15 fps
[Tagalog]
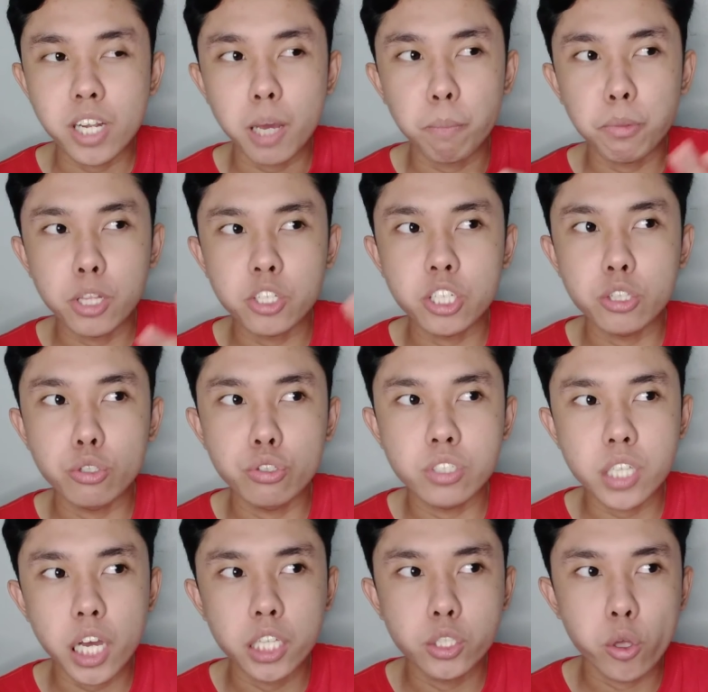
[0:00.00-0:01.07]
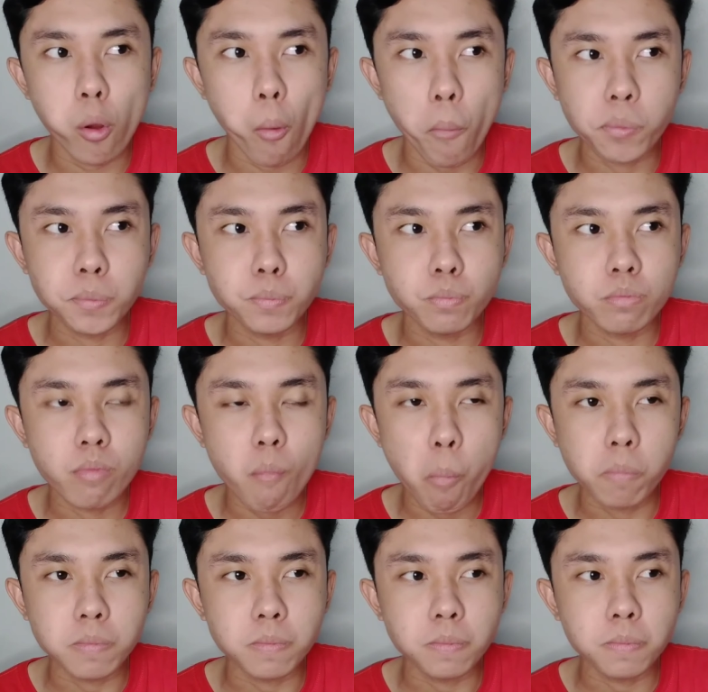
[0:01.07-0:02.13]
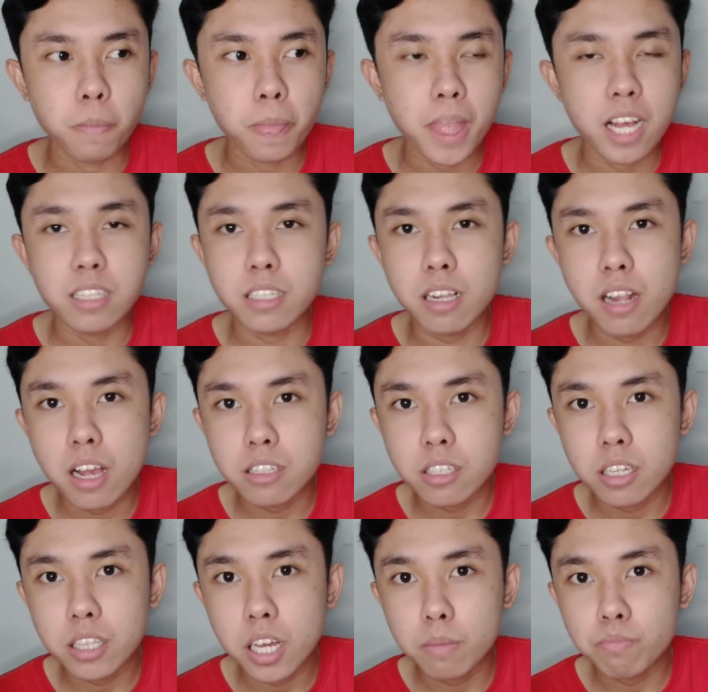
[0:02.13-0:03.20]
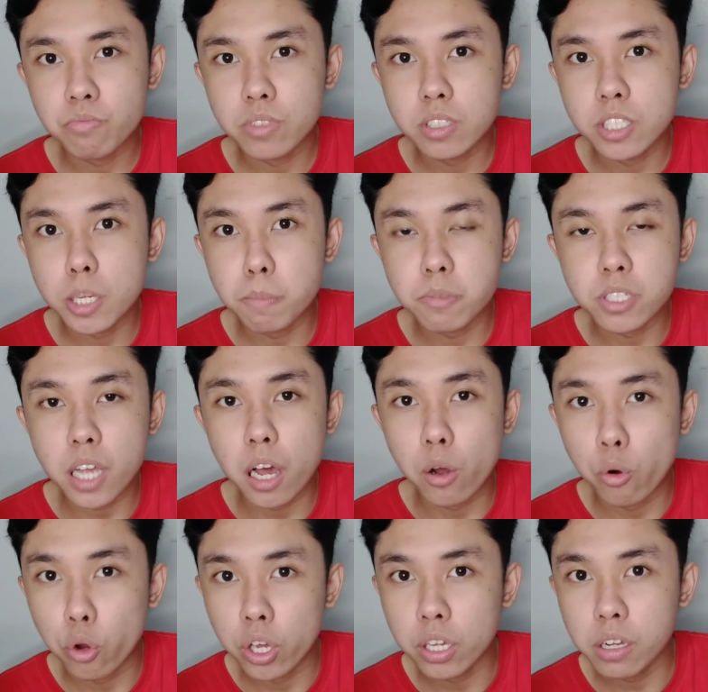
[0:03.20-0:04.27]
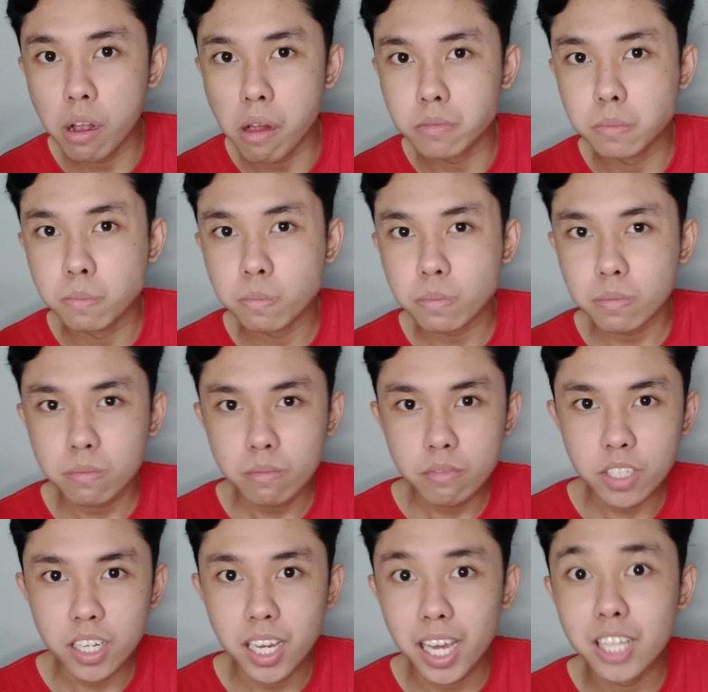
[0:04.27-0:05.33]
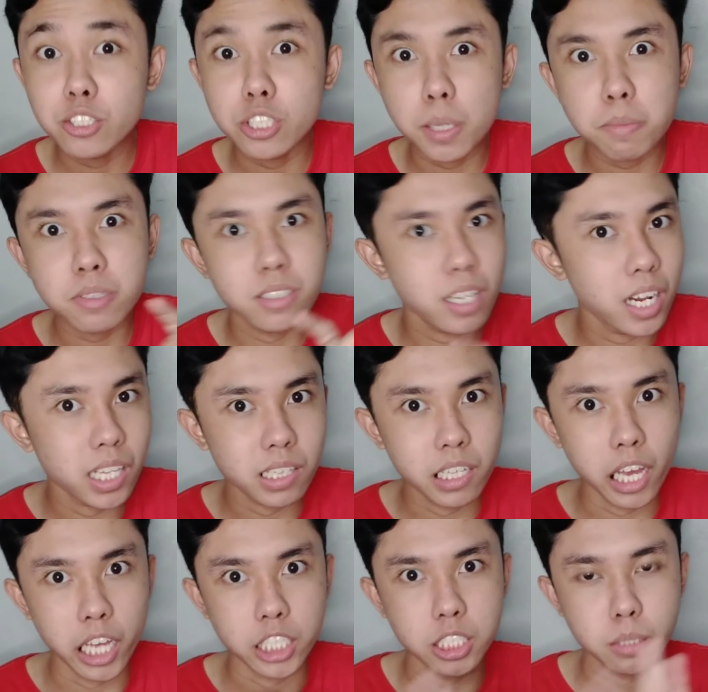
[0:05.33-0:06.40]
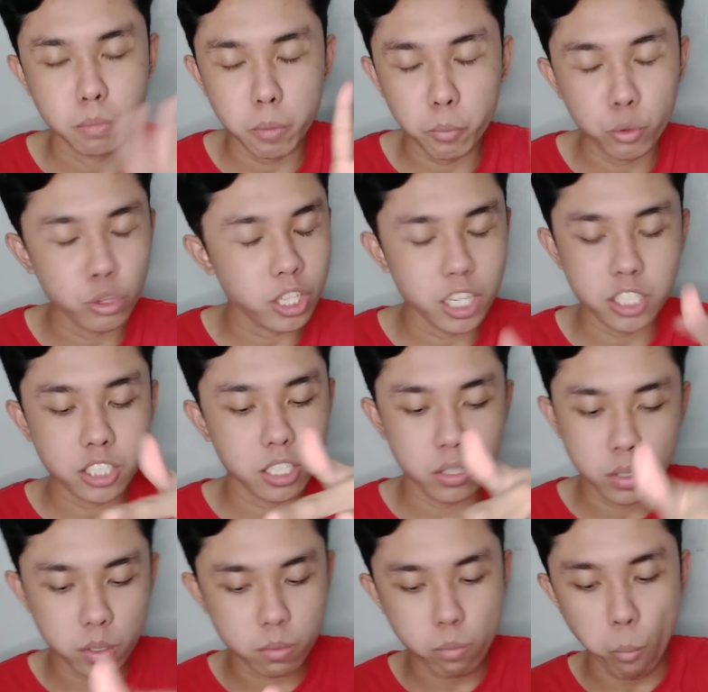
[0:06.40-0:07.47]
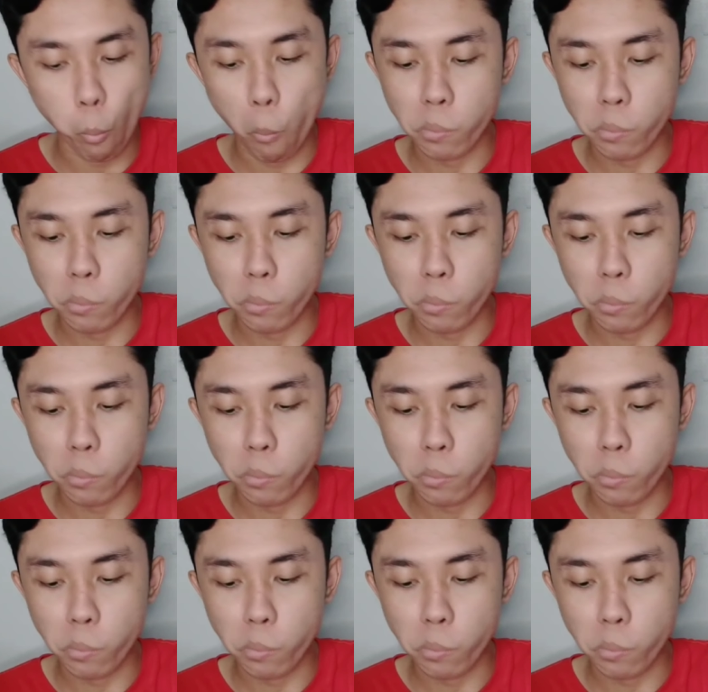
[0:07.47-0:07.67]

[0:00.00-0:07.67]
Malapit na siya dun sa ano sa lasa ng Chips Ahoy and Chips Delight guys. Papunta na siya dun.